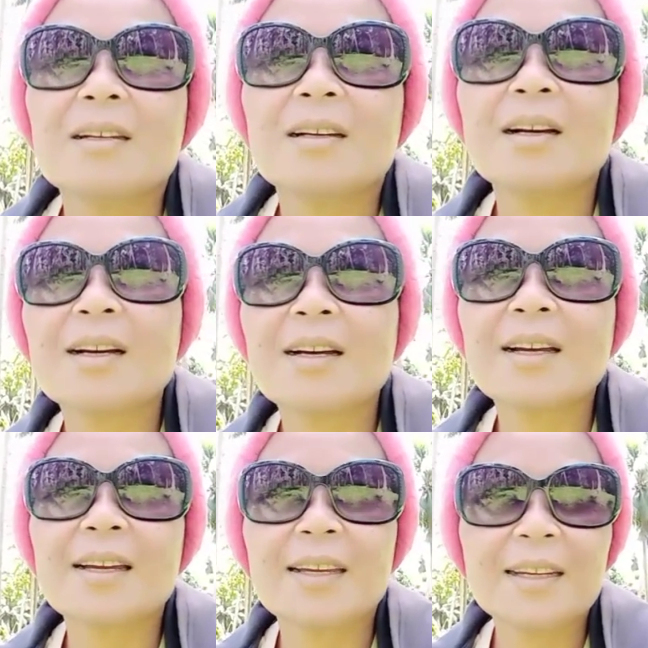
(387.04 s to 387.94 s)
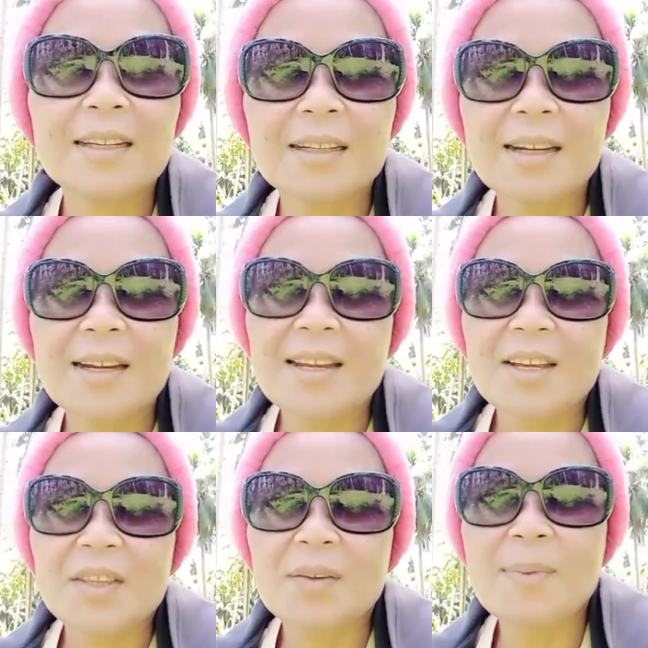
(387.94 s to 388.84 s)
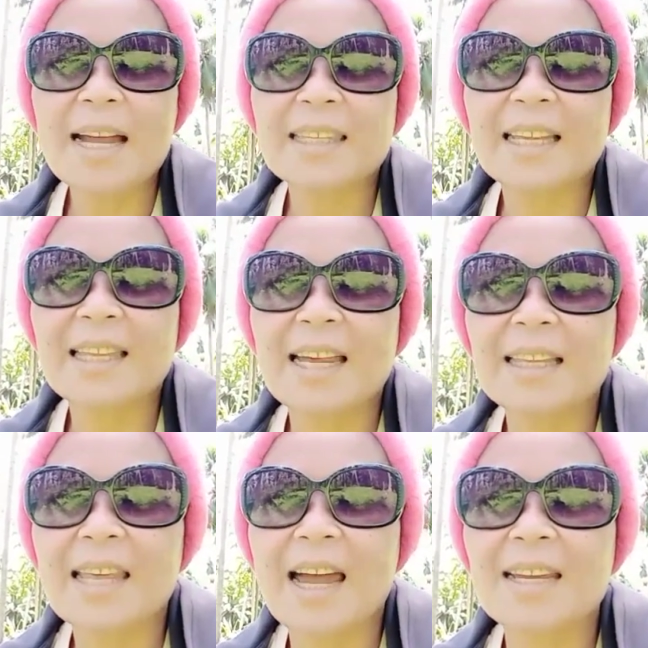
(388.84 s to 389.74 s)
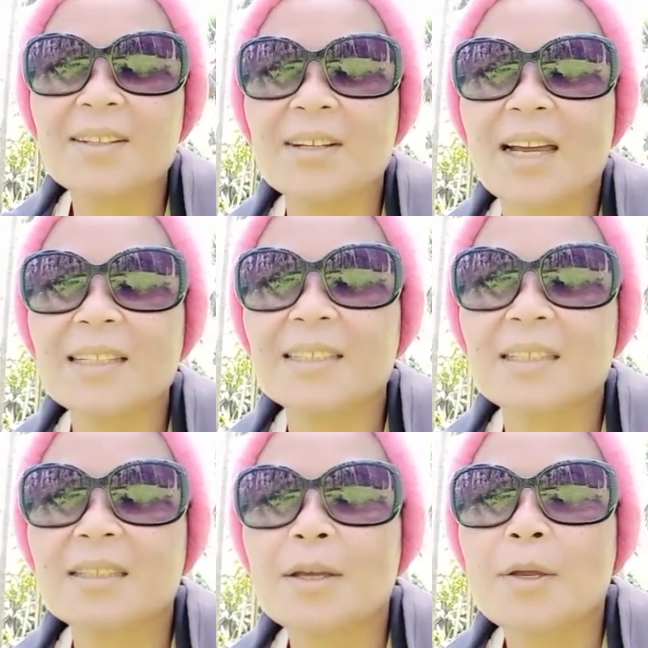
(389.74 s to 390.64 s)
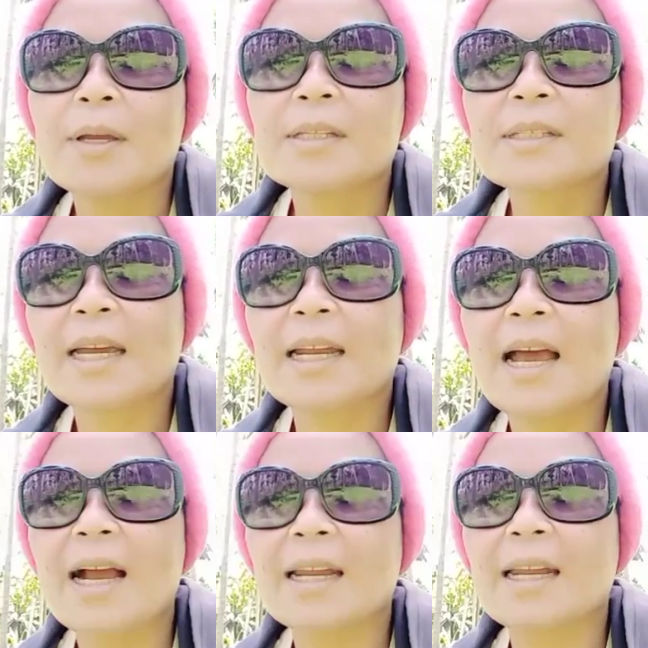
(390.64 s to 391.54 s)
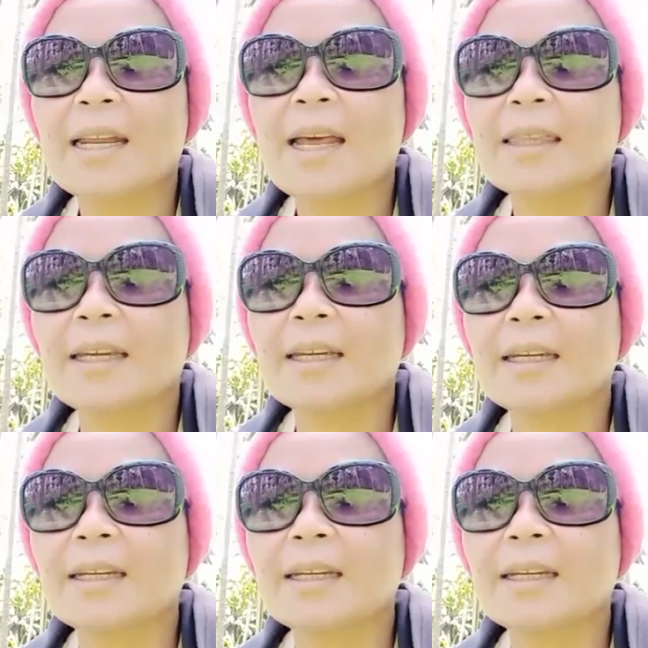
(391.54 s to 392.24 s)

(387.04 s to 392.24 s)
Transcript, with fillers: Ay tumatanda na tayo guys. So, kailangan na nating